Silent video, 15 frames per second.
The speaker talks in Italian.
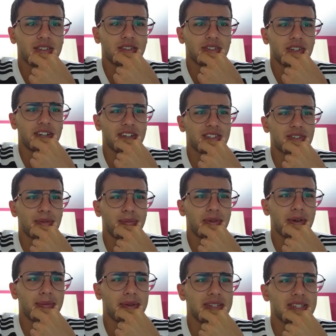Non riesco più
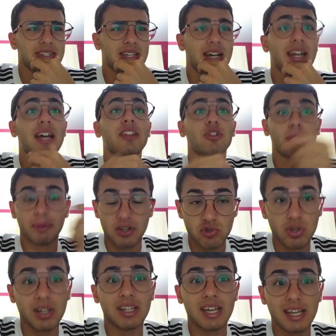a pensare. Hanno
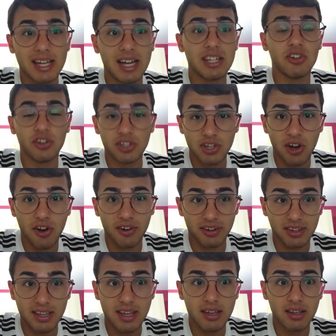preso anche Caio
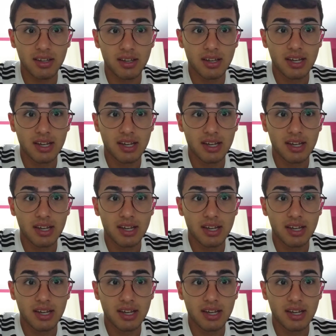Iorghi